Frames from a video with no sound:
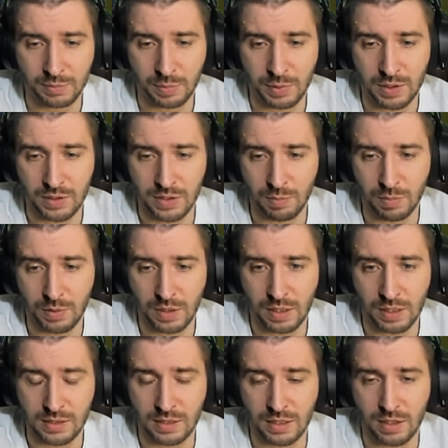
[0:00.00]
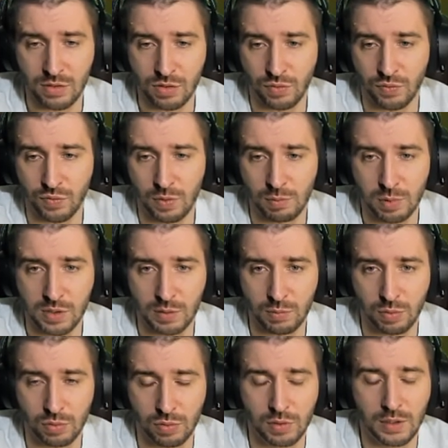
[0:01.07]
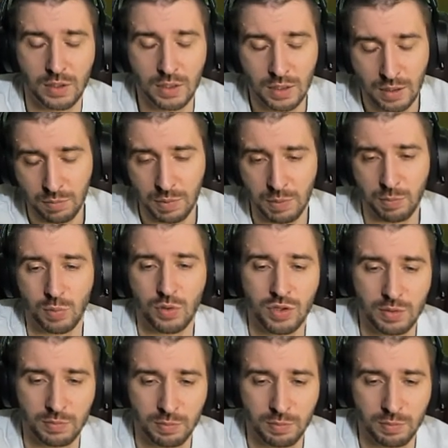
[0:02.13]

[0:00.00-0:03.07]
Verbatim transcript: в принципе, я знаю, что Фобоса будут попозже